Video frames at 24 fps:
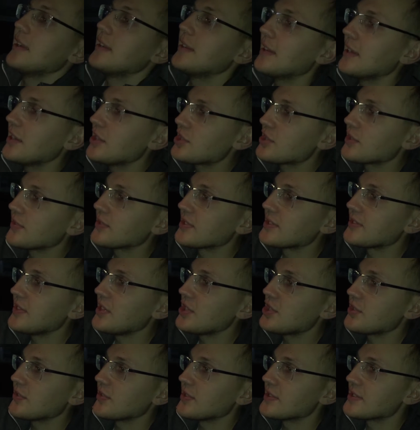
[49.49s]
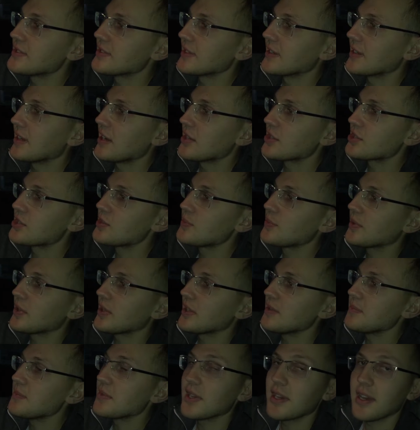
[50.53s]
Дальше высвечивается
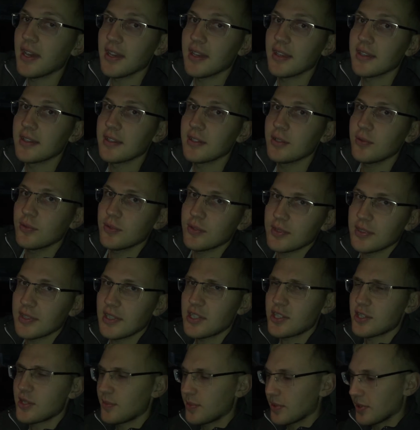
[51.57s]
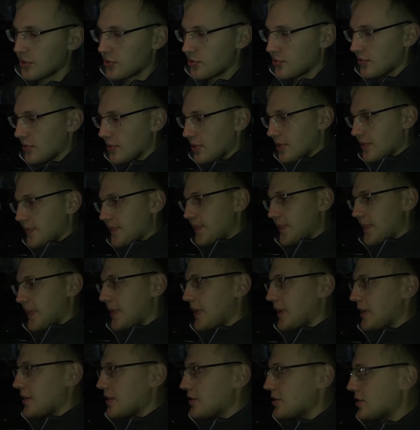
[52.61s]
ошибка и мигает. Ну, дальше я покажу как.
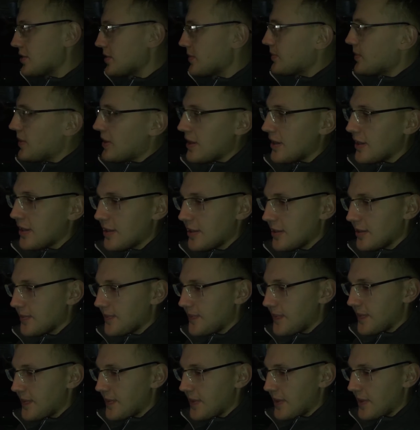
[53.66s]
Сейчас, поехали.